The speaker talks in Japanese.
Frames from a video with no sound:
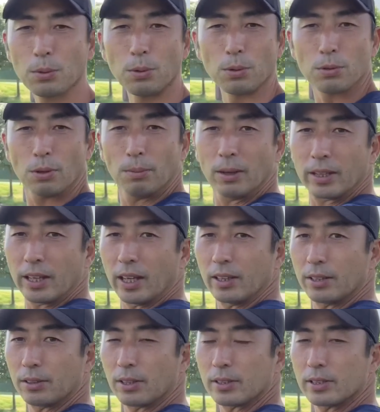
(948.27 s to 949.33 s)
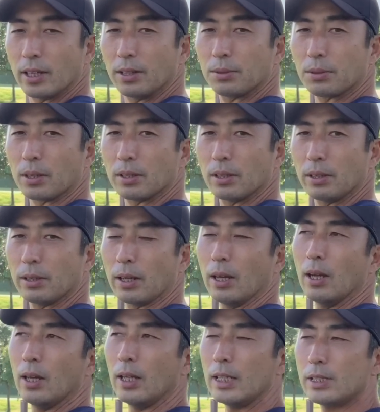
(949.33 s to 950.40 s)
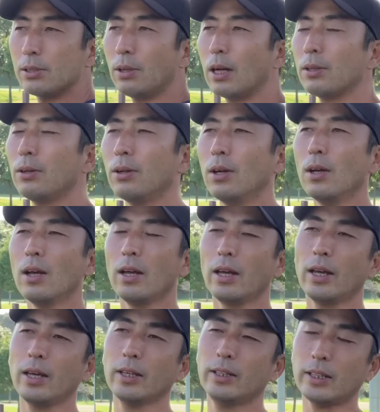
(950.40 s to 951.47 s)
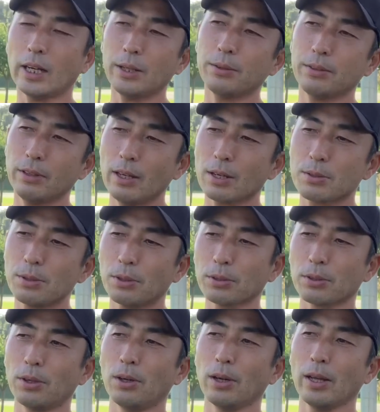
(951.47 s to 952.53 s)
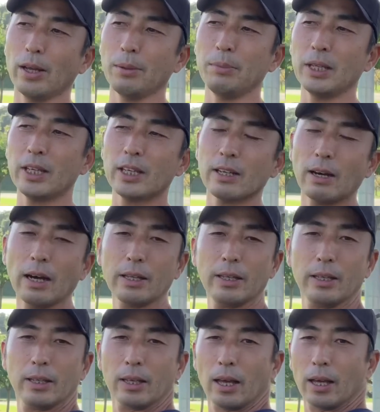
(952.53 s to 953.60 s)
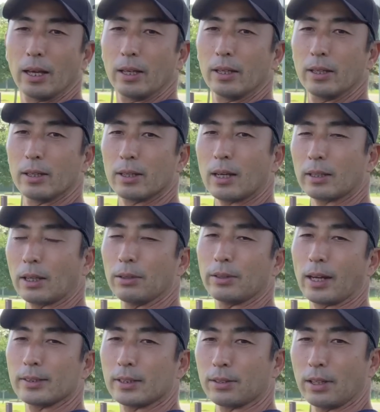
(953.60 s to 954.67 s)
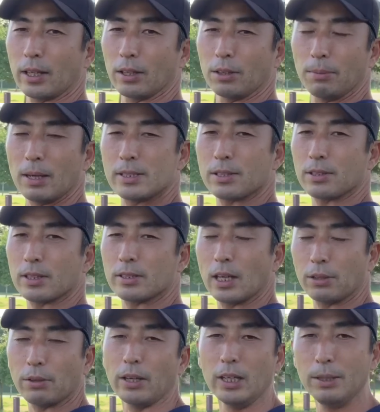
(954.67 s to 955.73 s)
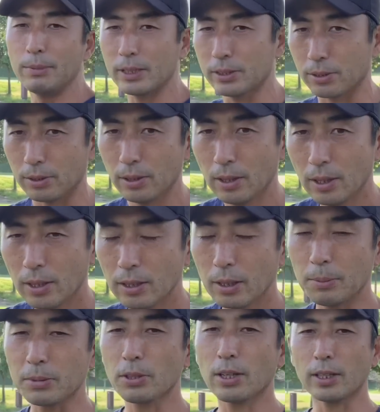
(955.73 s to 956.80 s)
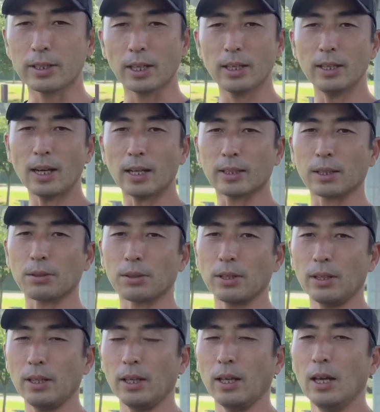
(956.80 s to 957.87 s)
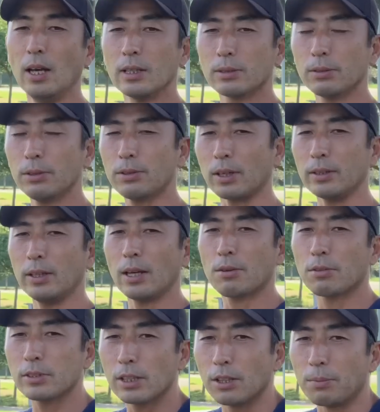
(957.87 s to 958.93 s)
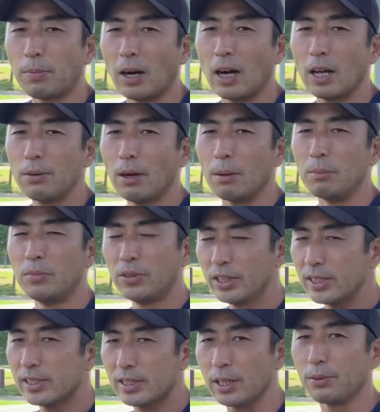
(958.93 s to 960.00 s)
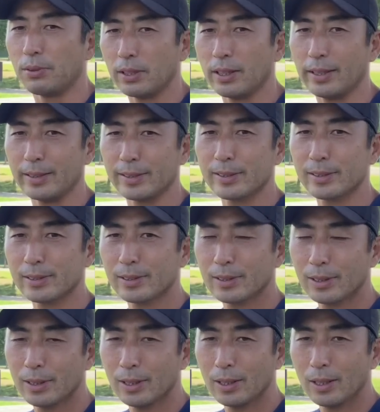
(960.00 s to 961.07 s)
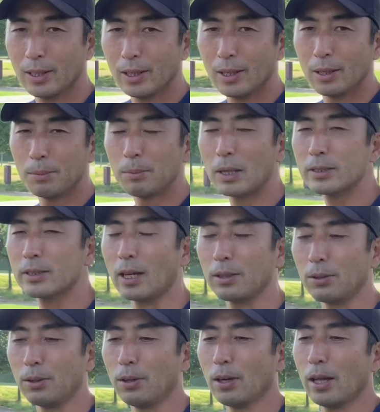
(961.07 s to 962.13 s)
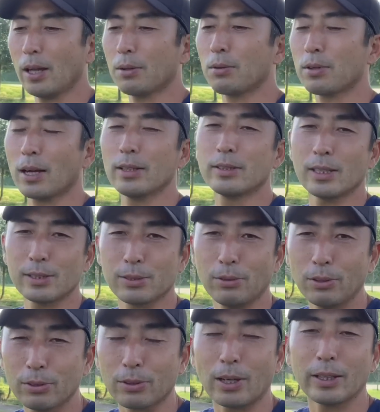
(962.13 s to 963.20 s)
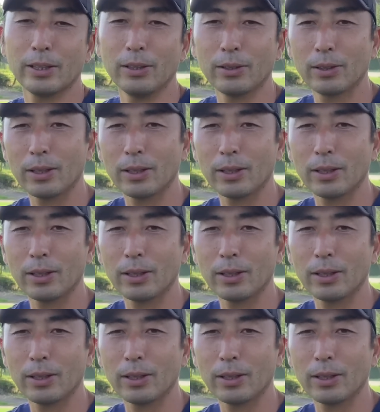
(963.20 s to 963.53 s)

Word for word: ここまでやってくださいとかって言えない。一応左腕はコードを右側に、肩の高さぐらいで伸ばしてくださいとは言いますよ。でもそれができなかった時に、その人は猫背の場合は無理して言わないです。まず股関節をとかって言っ